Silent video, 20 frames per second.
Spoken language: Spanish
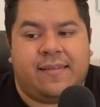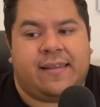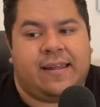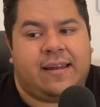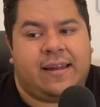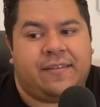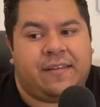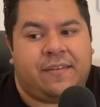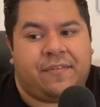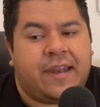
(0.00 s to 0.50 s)

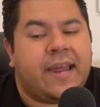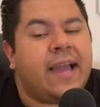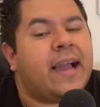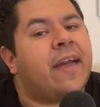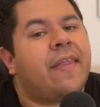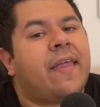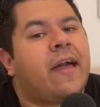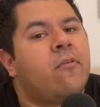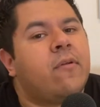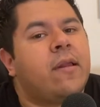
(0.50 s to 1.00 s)
le tendría
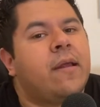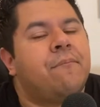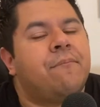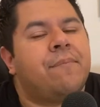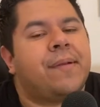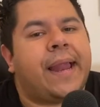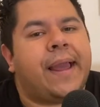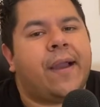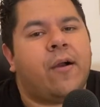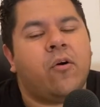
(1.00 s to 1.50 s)
que dar un
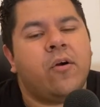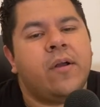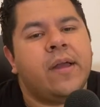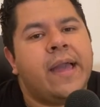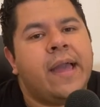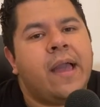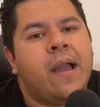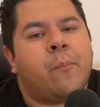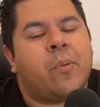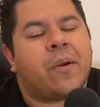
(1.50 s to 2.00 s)
empleo
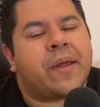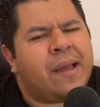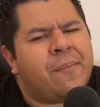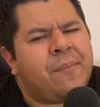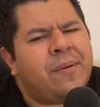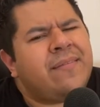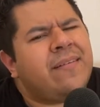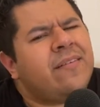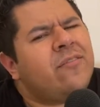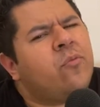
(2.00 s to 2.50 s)
porque
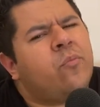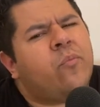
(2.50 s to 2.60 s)
además es